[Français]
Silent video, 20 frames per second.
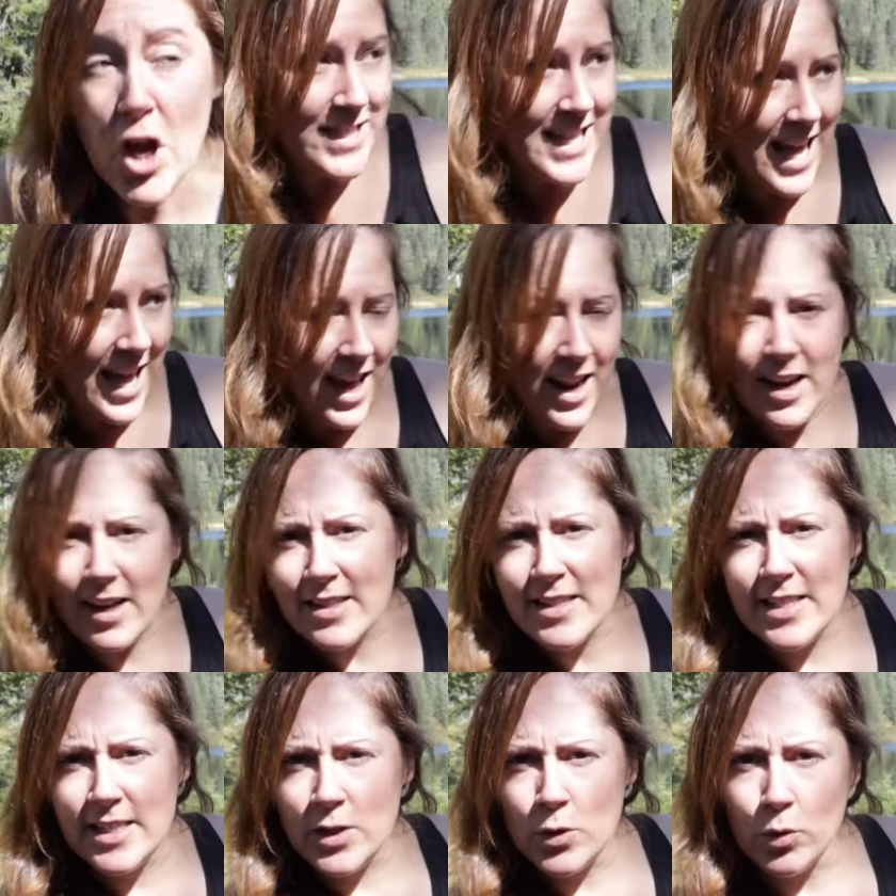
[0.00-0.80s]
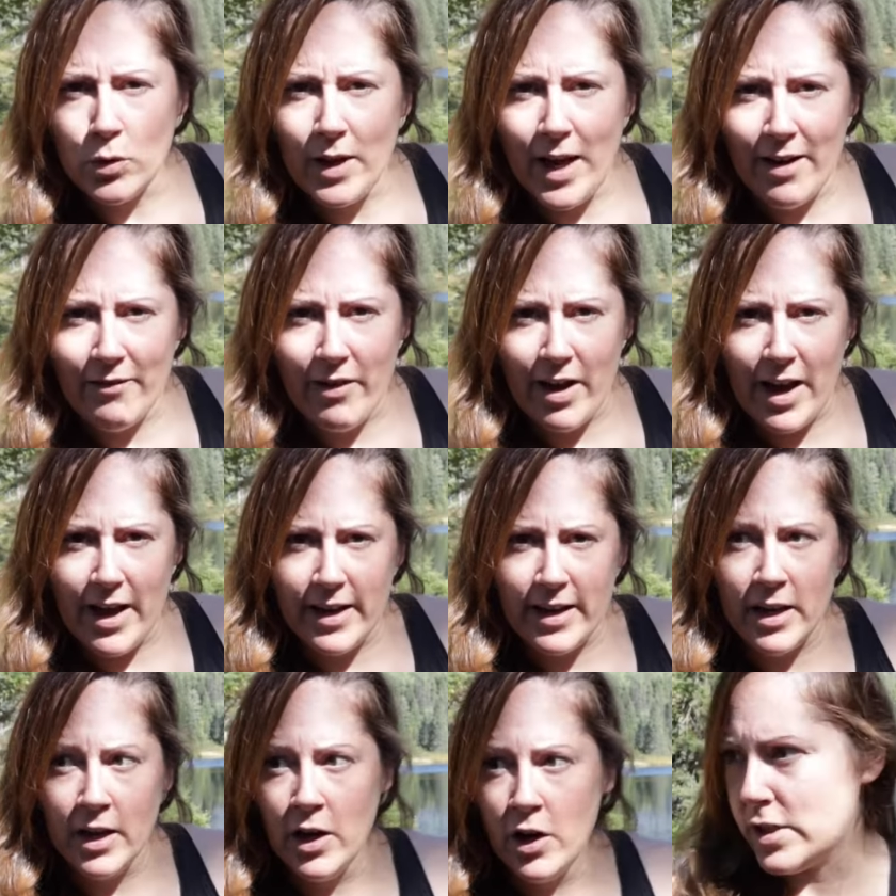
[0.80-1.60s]
que ça ralentisse au
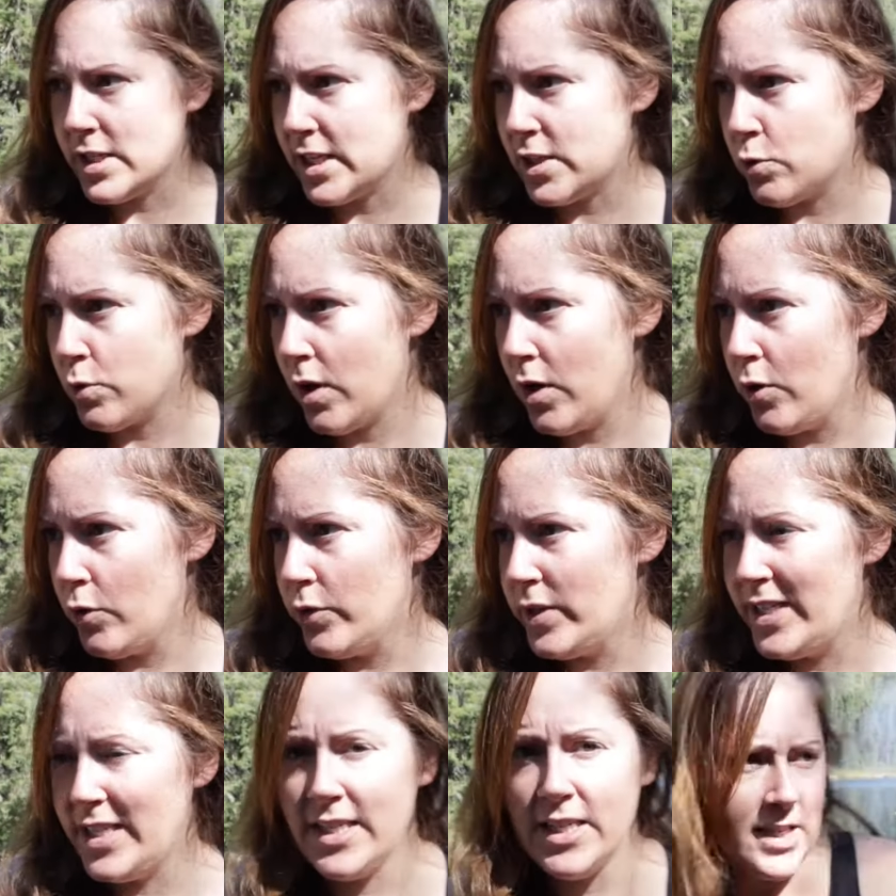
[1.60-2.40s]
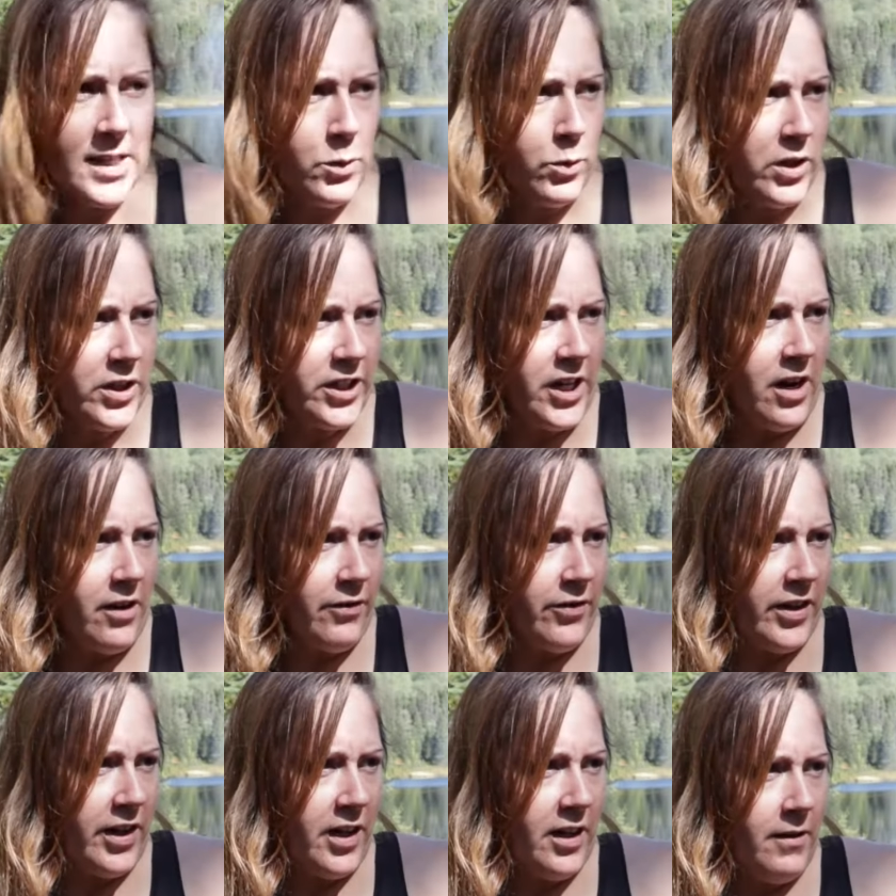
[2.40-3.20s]
travail, que ça soit lundi, que ça soit
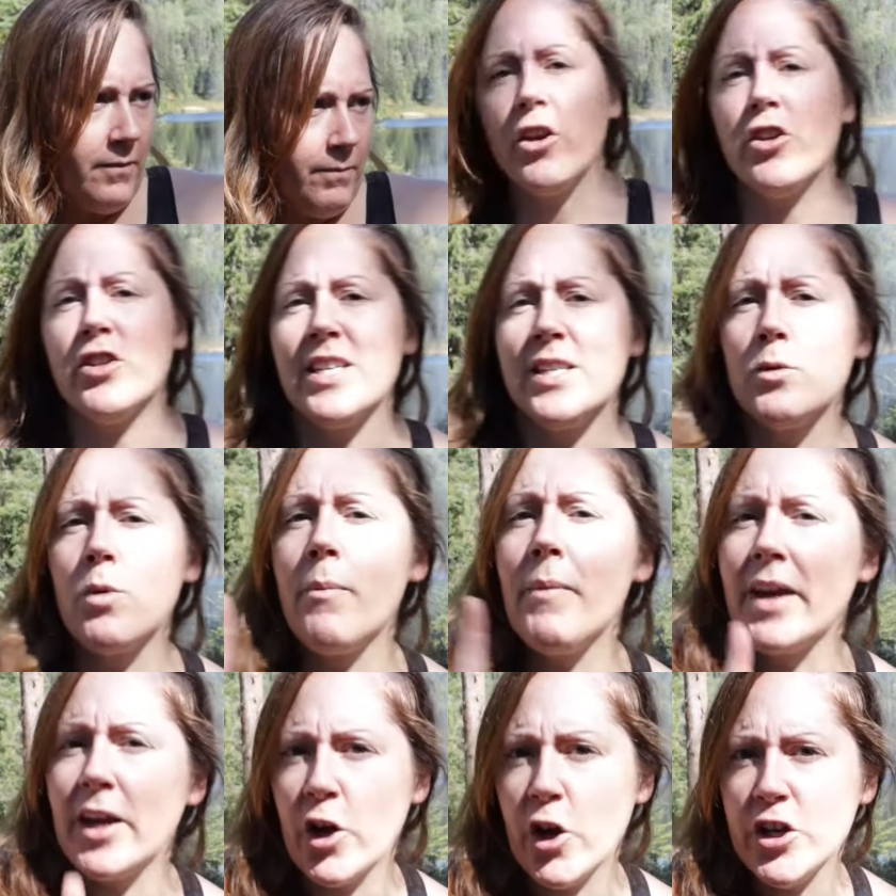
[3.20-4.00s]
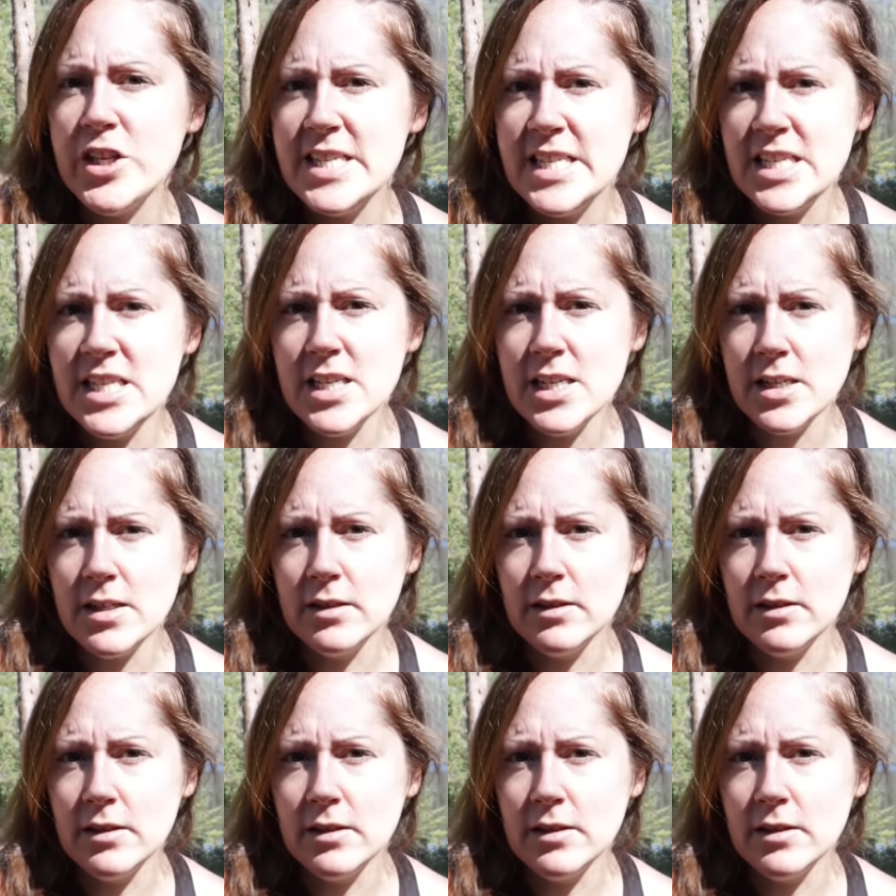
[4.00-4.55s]
janvier, ah, que ça soit mercredi.